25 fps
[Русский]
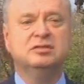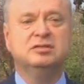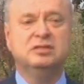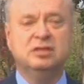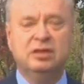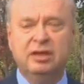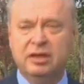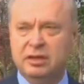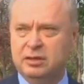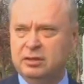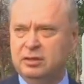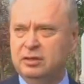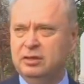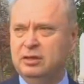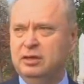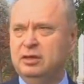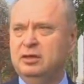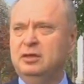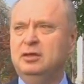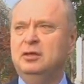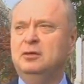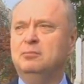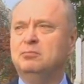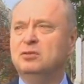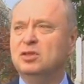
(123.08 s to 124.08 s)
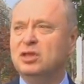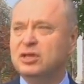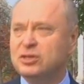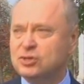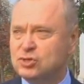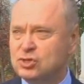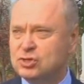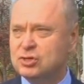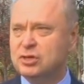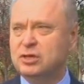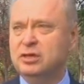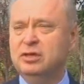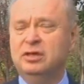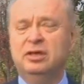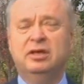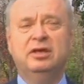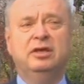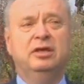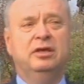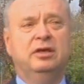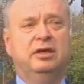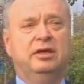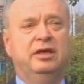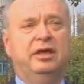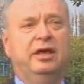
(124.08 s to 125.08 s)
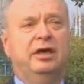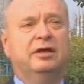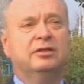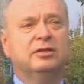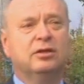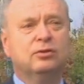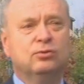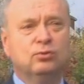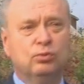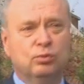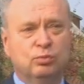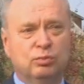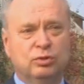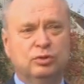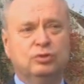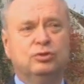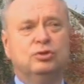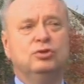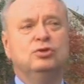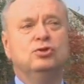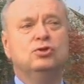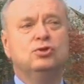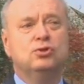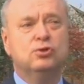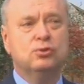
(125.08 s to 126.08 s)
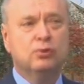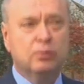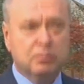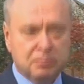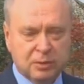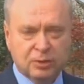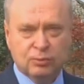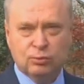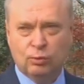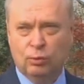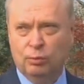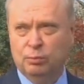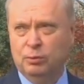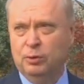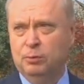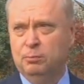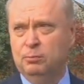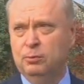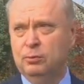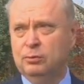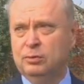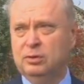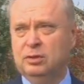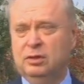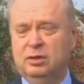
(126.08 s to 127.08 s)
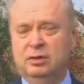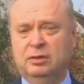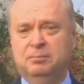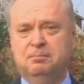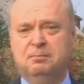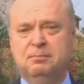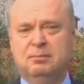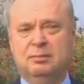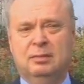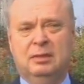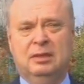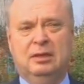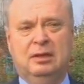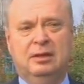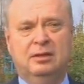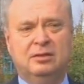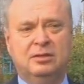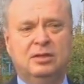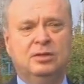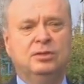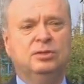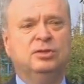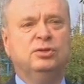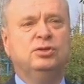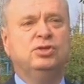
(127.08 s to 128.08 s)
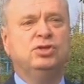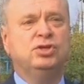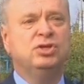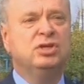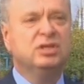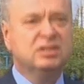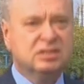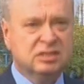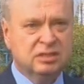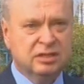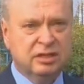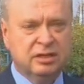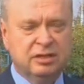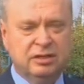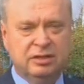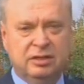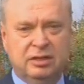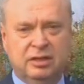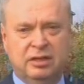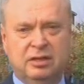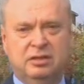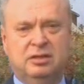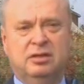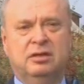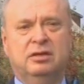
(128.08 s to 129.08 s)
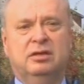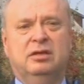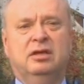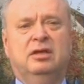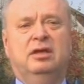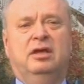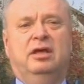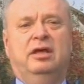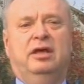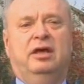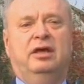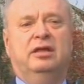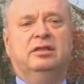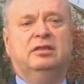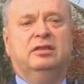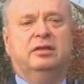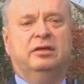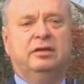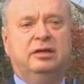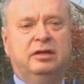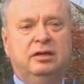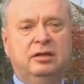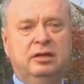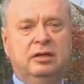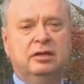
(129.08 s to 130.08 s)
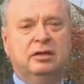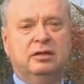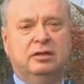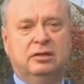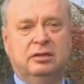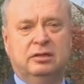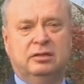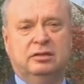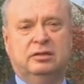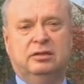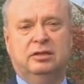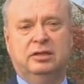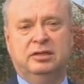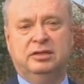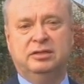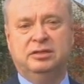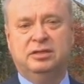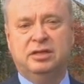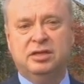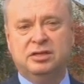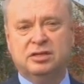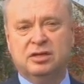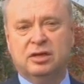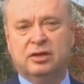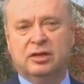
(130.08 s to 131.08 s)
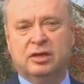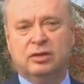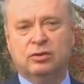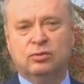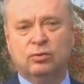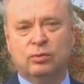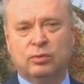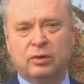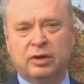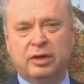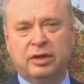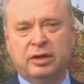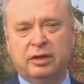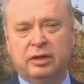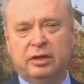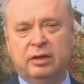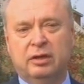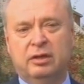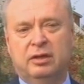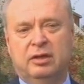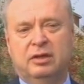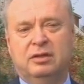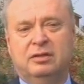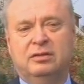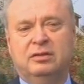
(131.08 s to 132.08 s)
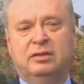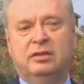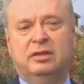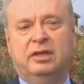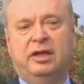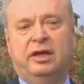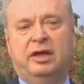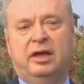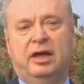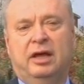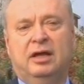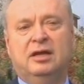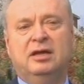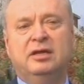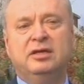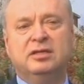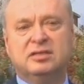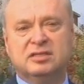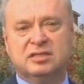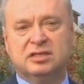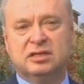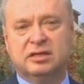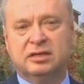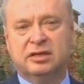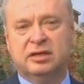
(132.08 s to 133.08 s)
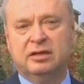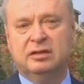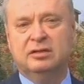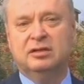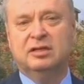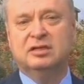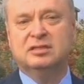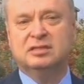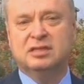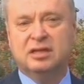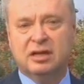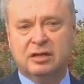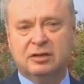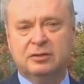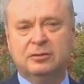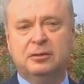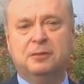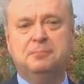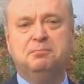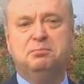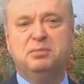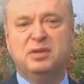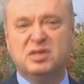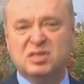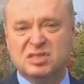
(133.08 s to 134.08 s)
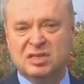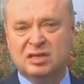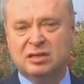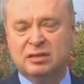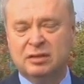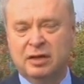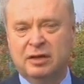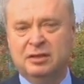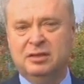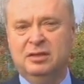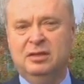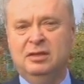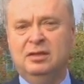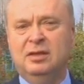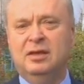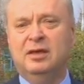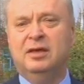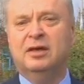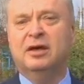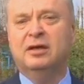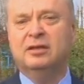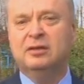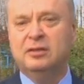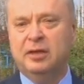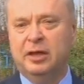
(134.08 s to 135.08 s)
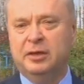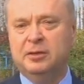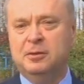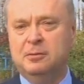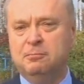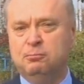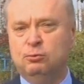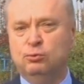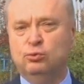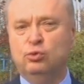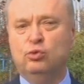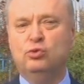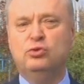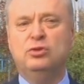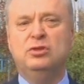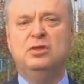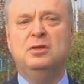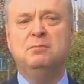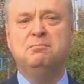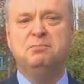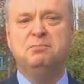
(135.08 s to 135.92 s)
и средние, и младшие. И она думает еще об одном ребенке. Это чистые дети. Это э, дети, которые на лицах и глазах написано никогда не будут ни